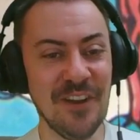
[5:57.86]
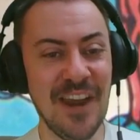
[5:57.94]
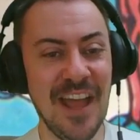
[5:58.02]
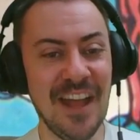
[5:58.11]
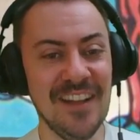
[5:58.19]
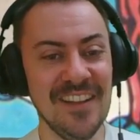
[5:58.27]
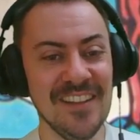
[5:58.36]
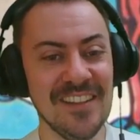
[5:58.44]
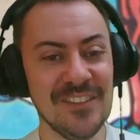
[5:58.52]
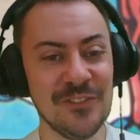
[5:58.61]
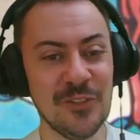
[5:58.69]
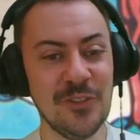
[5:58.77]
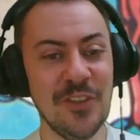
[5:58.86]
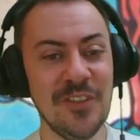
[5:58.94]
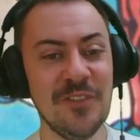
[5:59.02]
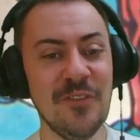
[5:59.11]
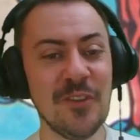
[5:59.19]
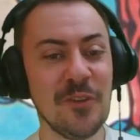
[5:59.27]
voilà, je ne
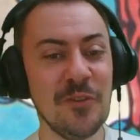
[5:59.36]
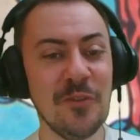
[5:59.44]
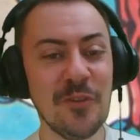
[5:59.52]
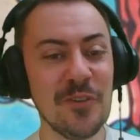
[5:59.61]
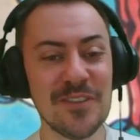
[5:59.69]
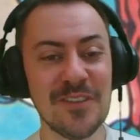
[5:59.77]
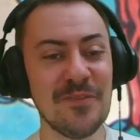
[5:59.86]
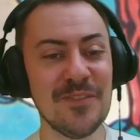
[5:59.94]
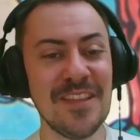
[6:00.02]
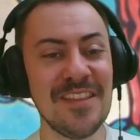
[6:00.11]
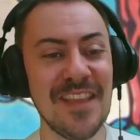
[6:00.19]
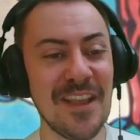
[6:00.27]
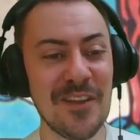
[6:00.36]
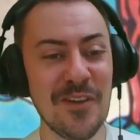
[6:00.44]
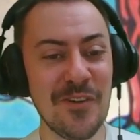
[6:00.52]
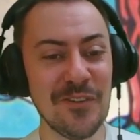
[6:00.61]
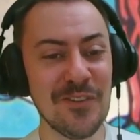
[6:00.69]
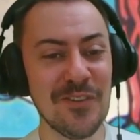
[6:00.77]
donne votre nom que si vous êtes
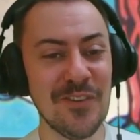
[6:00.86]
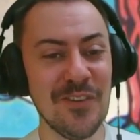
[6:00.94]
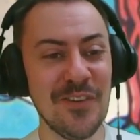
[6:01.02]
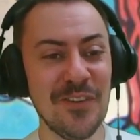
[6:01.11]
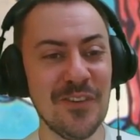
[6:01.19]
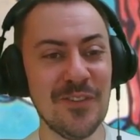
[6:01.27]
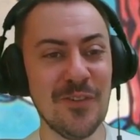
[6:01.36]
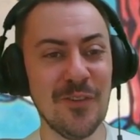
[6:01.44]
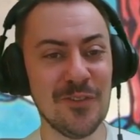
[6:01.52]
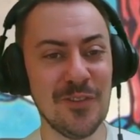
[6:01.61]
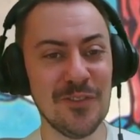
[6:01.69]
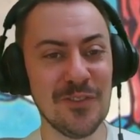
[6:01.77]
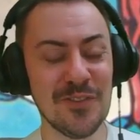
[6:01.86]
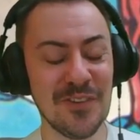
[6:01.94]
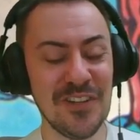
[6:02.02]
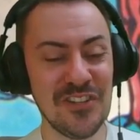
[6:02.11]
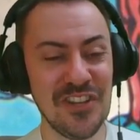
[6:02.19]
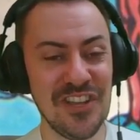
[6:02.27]
d'accord de, de l'entendre sur
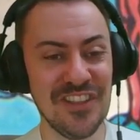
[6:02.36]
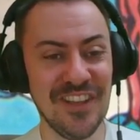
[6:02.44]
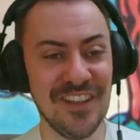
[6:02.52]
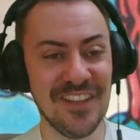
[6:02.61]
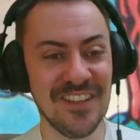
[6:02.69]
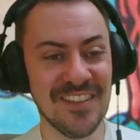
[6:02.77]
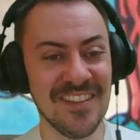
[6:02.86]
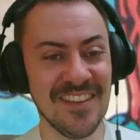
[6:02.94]
la chaîne. Hein.